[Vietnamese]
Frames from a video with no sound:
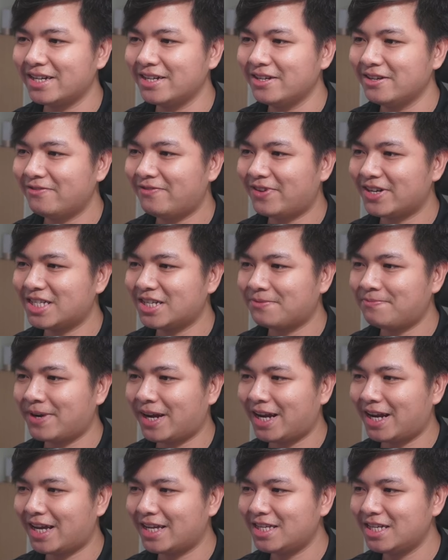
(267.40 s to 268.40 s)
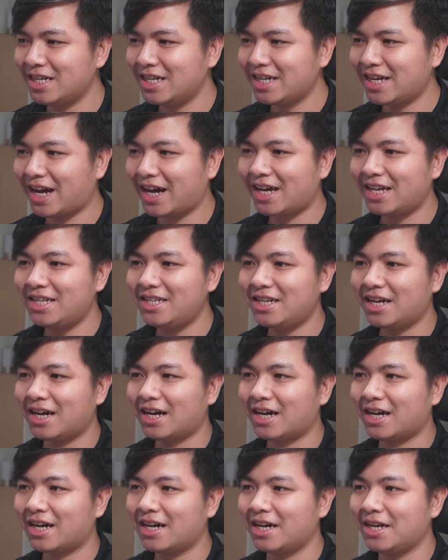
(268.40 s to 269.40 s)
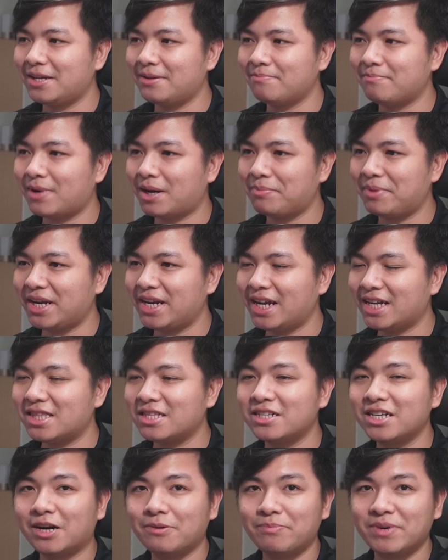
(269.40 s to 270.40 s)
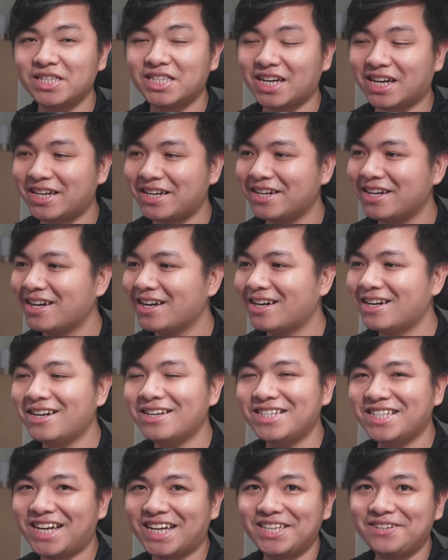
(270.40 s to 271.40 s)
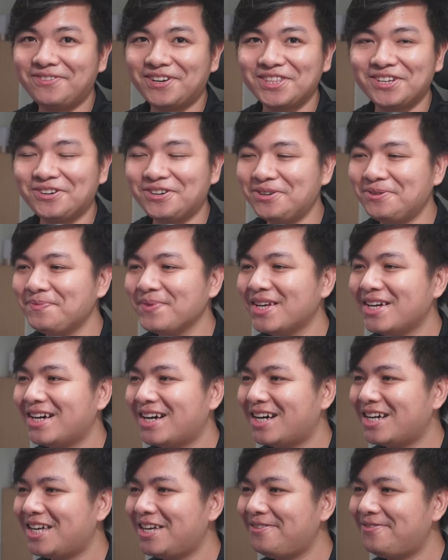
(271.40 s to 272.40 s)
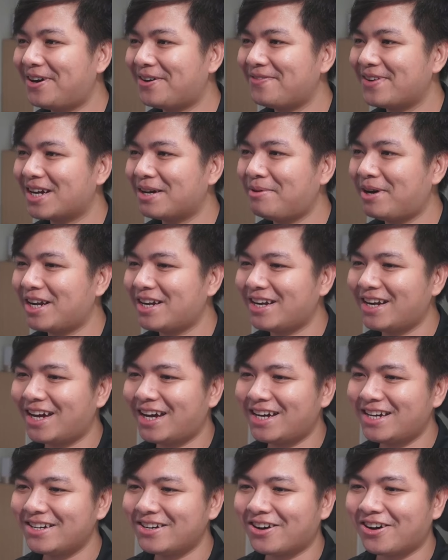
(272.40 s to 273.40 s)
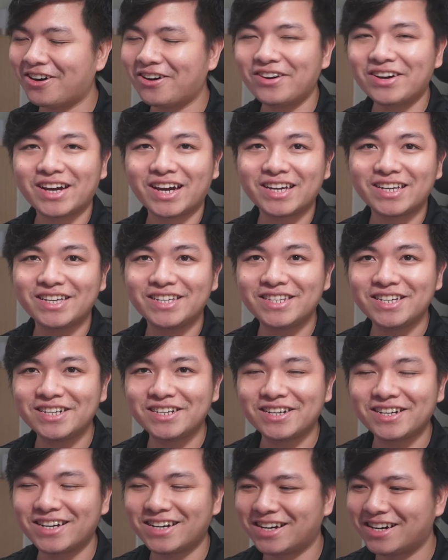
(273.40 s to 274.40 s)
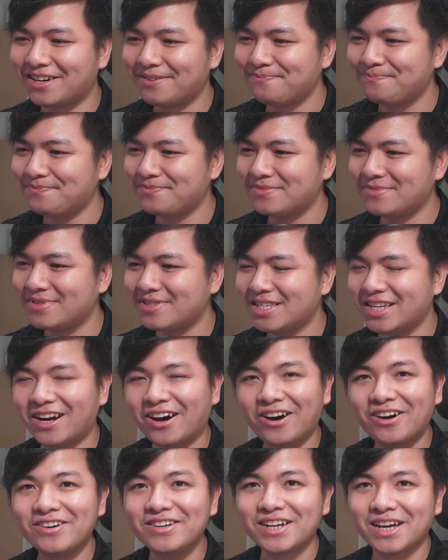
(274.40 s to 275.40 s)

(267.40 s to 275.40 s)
và trong này là những cái à, hình mà mình đã tự động mình chạy đơn giản như vậy thôi anh hy vọng là các bạn đã có cái kiến thức um, gì đó để